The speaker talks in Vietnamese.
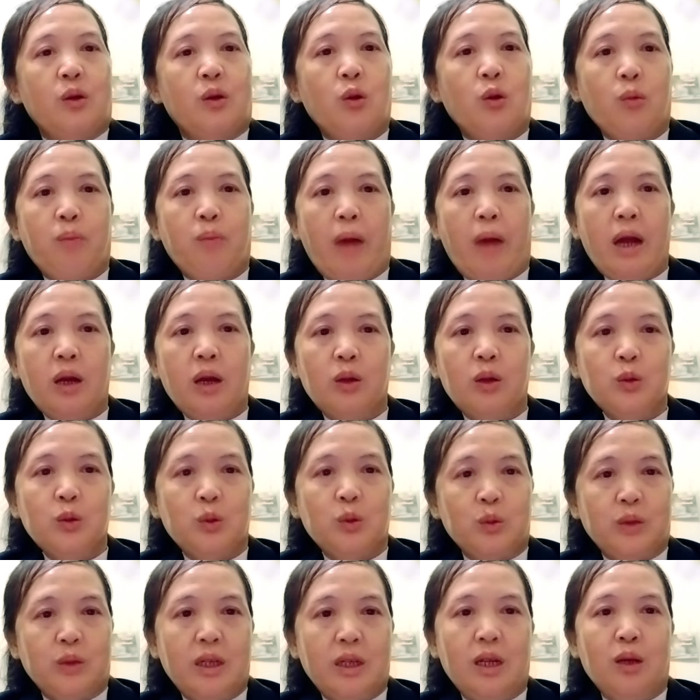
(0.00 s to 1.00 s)
cô ba
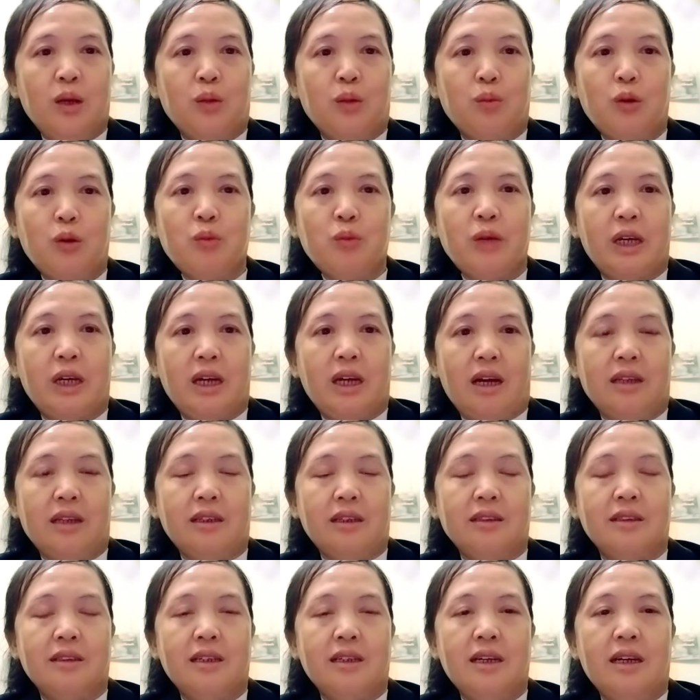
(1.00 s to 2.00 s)
lu tu ti lo mong mình cả
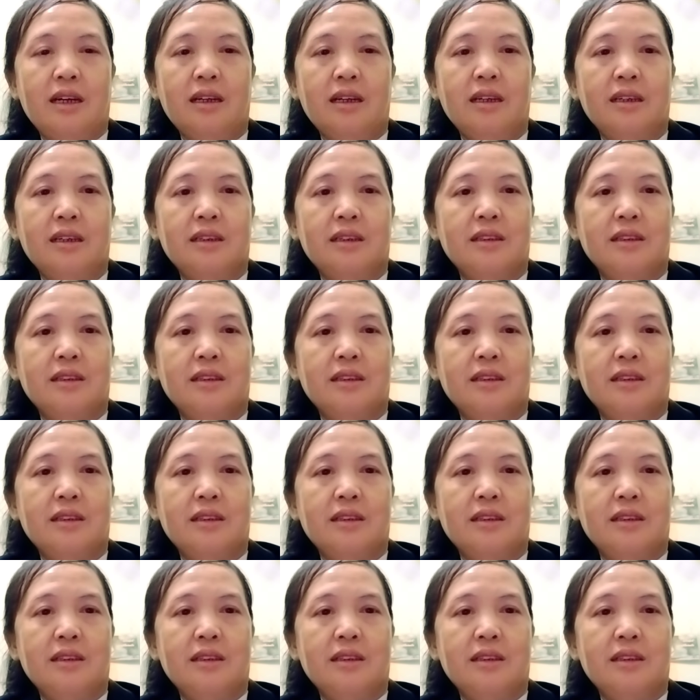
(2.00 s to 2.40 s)
đấy thiệt